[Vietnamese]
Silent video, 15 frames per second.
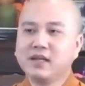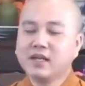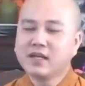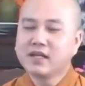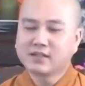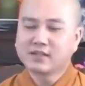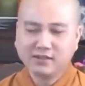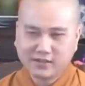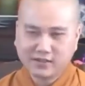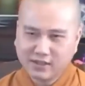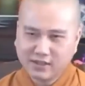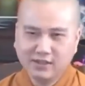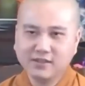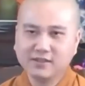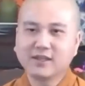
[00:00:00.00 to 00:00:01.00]
thường
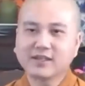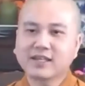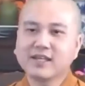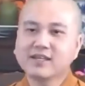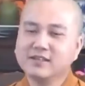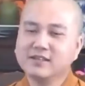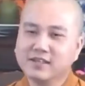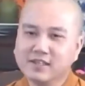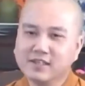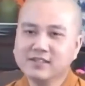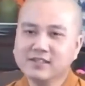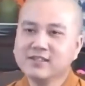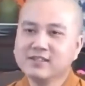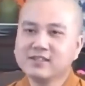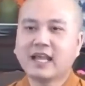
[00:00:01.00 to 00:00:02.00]
thường cái người
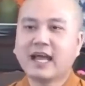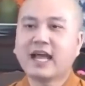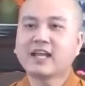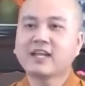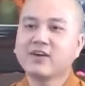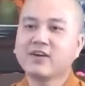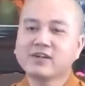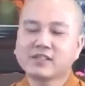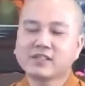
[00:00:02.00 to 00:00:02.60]
dân nước lã nói một